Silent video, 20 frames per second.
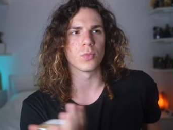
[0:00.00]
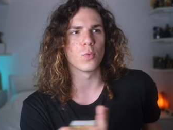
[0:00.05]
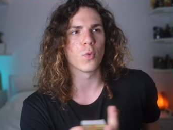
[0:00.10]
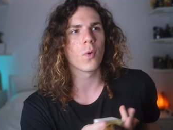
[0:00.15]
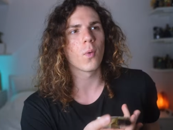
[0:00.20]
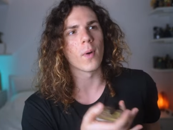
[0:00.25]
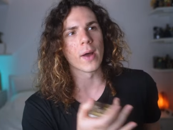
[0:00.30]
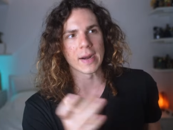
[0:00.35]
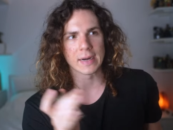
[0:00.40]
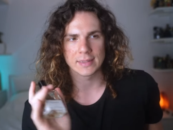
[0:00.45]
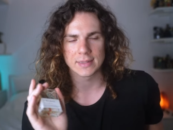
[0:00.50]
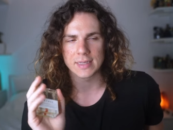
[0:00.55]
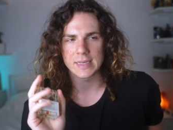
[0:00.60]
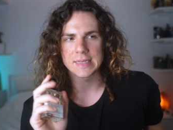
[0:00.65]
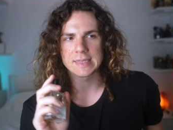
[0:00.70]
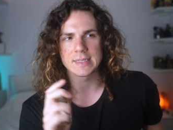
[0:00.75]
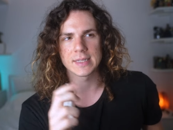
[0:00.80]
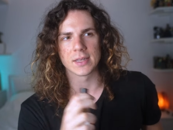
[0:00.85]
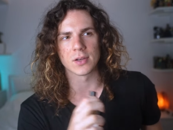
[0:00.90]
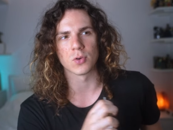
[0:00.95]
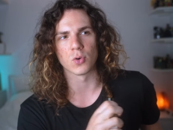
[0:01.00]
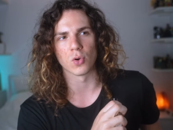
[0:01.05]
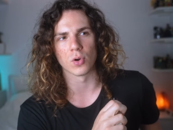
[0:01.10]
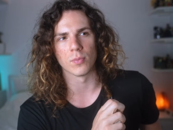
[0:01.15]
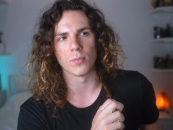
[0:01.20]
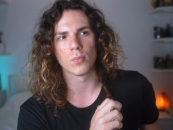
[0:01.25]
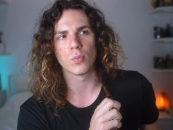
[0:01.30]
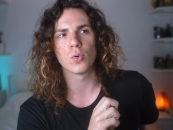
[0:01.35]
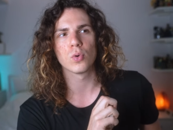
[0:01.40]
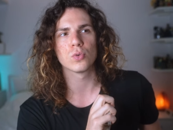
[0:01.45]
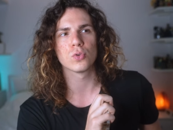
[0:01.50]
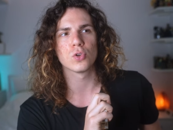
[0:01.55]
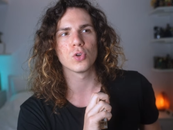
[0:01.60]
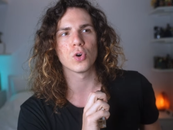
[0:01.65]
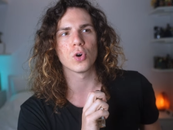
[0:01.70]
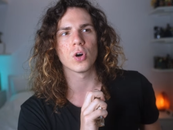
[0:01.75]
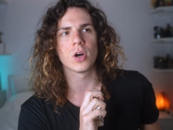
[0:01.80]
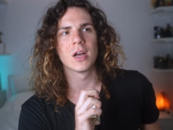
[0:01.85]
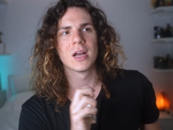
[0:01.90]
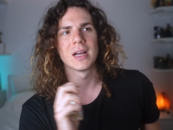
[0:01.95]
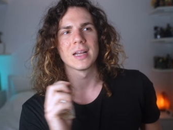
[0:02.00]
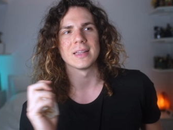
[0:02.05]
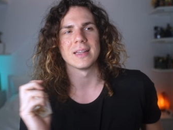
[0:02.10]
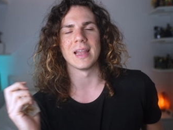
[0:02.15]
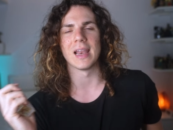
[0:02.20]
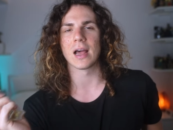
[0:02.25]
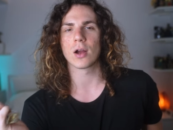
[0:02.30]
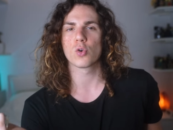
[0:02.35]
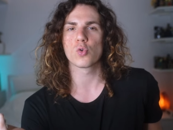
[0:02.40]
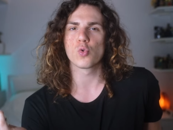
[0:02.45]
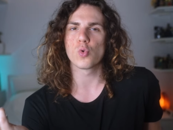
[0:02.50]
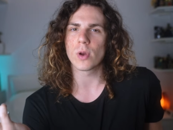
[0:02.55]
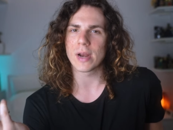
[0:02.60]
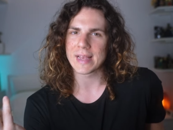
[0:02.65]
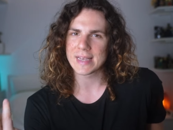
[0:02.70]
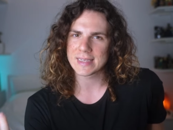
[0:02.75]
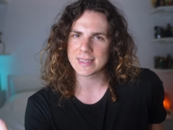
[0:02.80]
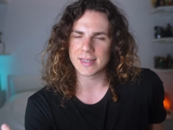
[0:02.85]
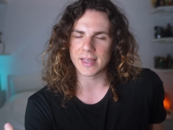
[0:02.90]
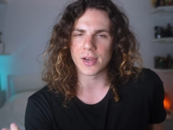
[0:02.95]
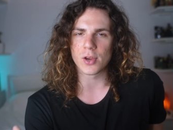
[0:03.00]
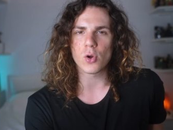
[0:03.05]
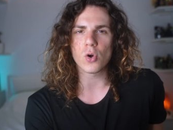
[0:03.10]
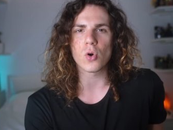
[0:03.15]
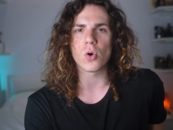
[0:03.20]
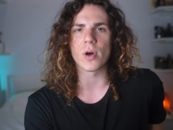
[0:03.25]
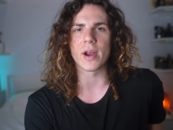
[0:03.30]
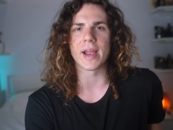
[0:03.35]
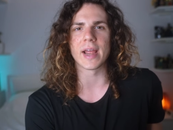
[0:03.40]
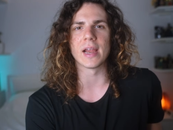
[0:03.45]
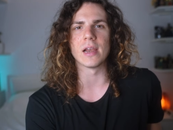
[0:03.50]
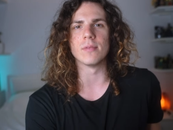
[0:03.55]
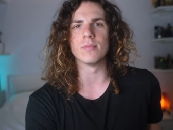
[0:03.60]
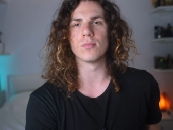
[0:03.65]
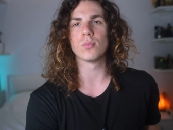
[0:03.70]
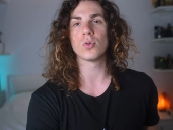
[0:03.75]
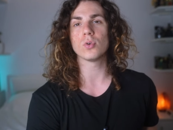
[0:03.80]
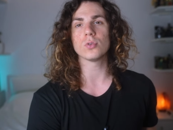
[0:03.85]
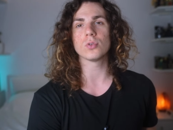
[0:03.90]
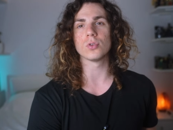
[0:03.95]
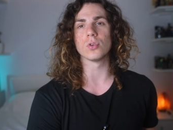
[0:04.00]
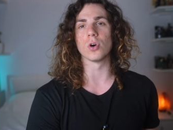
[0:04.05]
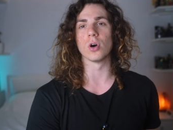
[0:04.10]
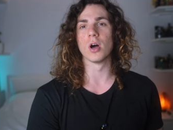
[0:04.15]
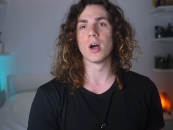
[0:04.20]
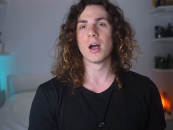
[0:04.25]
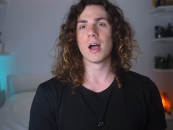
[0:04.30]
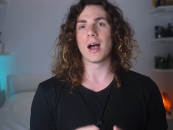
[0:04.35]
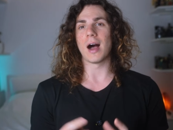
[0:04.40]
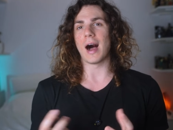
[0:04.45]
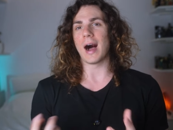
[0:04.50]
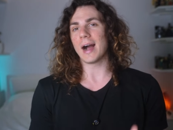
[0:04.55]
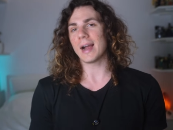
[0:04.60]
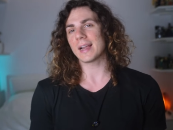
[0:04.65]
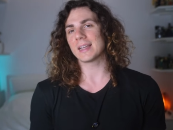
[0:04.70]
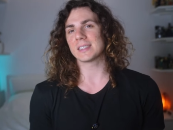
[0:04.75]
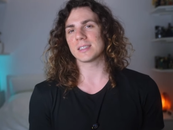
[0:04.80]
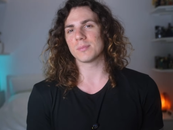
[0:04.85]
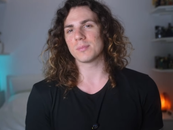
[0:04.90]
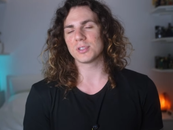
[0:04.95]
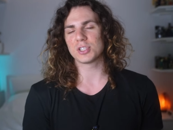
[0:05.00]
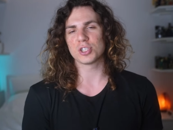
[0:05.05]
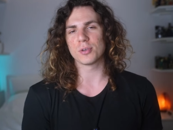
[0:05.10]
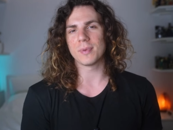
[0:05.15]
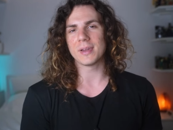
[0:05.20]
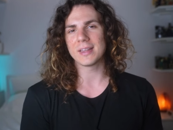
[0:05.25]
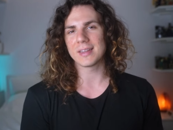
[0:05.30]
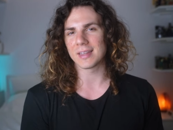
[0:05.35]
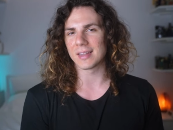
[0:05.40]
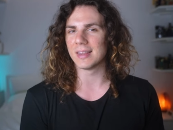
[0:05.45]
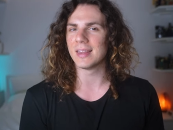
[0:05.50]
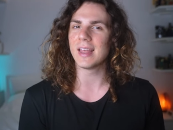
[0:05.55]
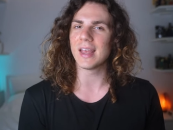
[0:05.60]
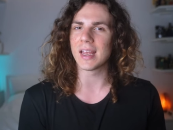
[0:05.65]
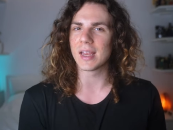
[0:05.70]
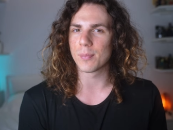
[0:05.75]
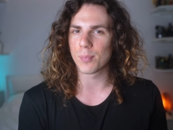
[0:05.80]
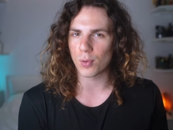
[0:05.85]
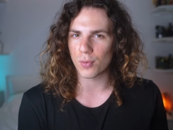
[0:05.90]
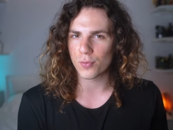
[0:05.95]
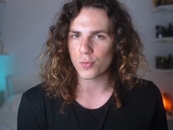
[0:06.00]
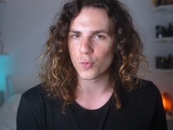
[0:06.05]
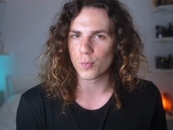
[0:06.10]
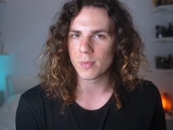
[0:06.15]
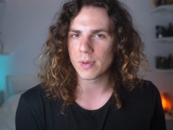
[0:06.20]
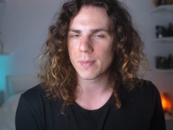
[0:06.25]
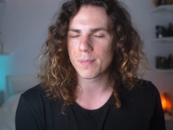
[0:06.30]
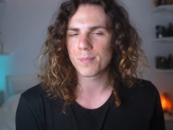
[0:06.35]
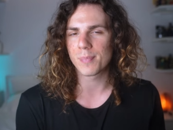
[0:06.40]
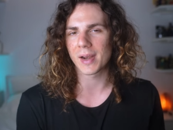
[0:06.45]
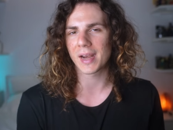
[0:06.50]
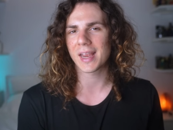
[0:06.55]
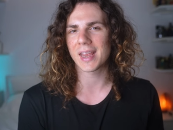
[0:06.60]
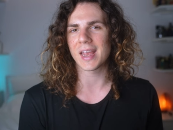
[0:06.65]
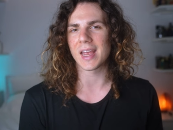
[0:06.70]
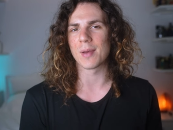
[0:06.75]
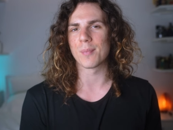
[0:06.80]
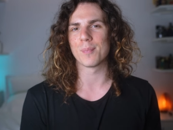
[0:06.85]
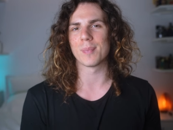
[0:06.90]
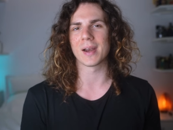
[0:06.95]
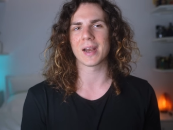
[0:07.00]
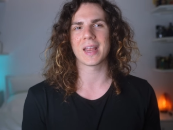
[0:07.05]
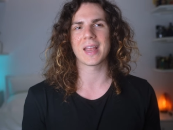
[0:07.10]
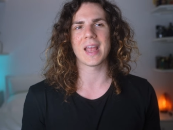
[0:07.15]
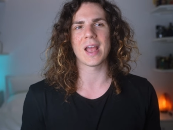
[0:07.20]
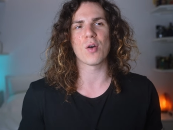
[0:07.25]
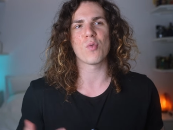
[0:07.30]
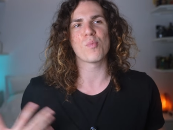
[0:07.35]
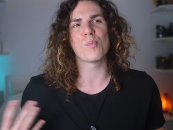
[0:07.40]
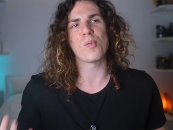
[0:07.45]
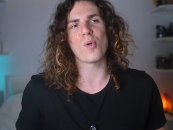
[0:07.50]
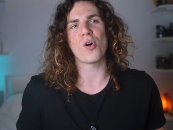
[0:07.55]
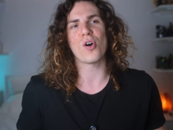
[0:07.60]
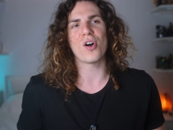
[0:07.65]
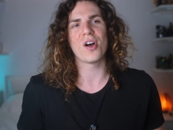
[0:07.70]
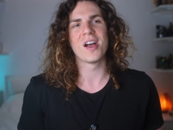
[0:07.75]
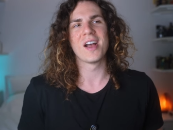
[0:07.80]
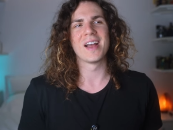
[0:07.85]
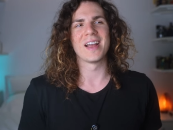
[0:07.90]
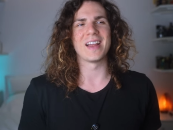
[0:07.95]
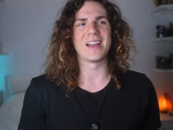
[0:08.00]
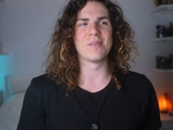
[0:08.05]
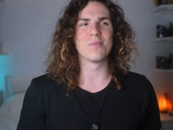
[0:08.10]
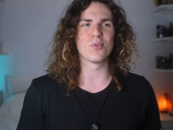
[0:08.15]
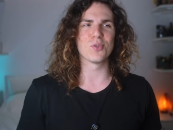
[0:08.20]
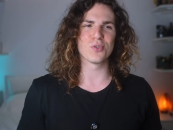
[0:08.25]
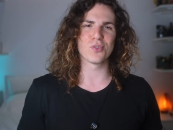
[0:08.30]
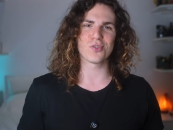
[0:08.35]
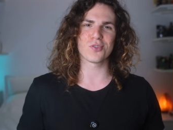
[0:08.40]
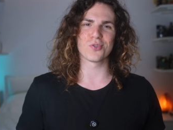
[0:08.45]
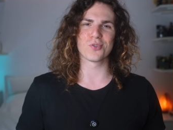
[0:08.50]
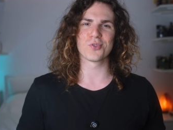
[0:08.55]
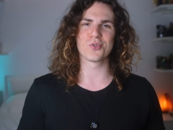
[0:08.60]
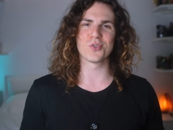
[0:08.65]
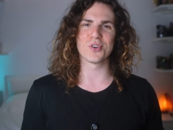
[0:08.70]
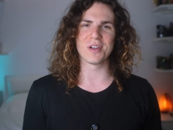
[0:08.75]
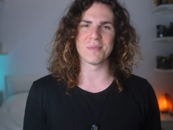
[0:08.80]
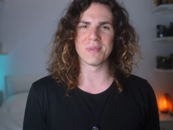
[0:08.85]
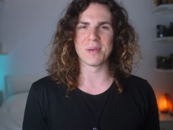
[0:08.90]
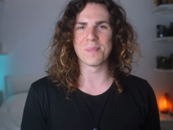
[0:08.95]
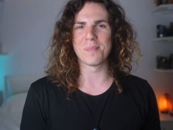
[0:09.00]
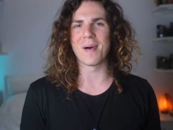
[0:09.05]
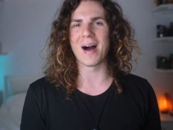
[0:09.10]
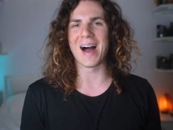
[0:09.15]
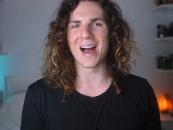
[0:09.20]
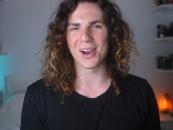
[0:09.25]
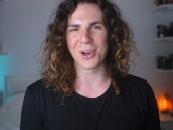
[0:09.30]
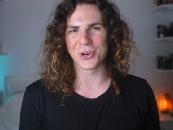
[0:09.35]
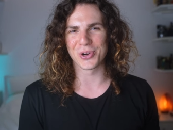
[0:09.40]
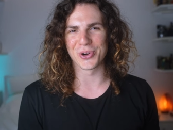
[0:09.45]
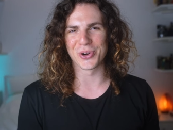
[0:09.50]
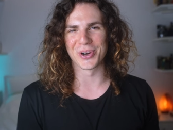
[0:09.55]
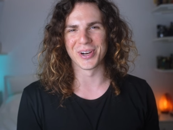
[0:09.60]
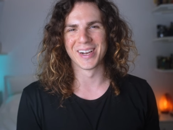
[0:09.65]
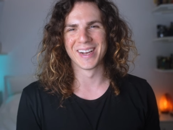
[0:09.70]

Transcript: comunque artistico, il mondo della cura esteriore, il mondo anche semplicemente dei profumi, perché? Perché è un po' il mondo con cui mi pago